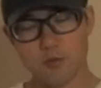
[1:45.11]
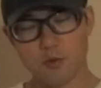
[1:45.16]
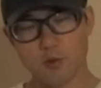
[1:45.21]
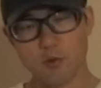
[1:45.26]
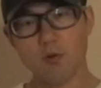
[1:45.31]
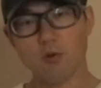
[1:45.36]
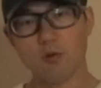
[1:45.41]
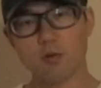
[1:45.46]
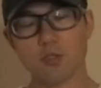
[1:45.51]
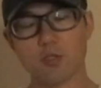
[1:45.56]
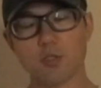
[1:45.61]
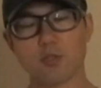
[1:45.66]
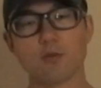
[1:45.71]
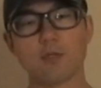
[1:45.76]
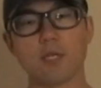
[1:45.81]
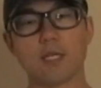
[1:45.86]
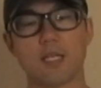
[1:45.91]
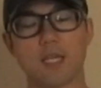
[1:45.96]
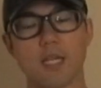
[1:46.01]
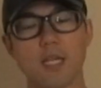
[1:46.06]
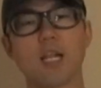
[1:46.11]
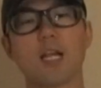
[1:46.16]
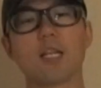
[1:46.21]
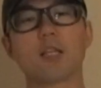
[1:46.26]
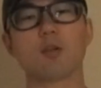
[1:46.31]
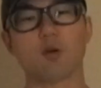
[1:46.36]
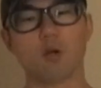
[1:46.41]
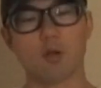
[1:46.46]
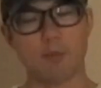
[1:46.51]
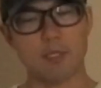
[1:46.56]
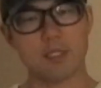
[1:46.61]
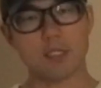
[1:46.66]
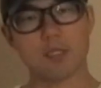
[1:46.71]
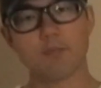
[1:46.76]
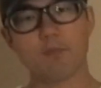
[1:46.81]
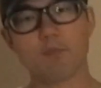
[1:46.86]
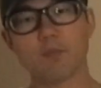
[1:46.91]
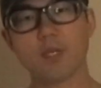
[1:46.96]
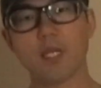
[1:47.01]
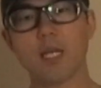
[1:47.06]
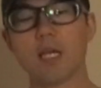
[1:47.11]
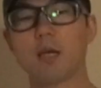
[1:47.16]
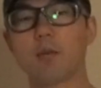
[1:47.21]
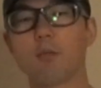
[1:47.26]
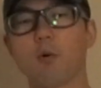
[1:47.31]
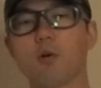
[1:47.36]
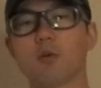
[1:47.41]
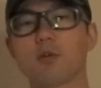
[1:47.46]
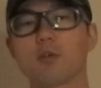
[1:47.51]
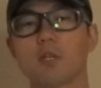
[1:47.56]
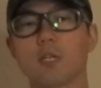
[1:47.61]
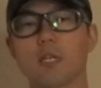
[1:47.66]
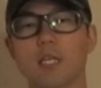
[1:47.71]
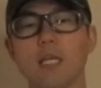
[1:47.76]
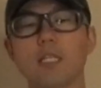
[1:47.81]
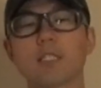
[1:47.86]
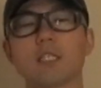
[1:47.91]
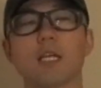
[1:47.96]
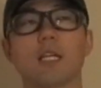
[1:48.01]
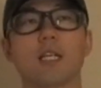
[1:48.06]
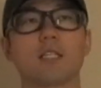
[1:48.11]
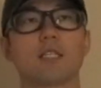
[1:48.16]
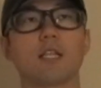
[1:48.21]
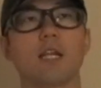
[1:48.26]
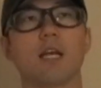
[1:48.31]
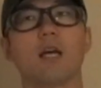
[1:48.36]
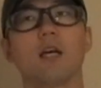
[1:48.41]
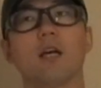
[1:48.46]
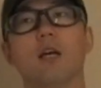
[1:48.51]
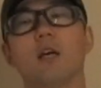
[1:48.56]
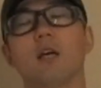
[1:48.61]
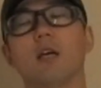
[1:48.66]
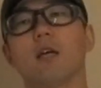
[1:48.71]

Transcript: の収益になっておりますで僕現在ですね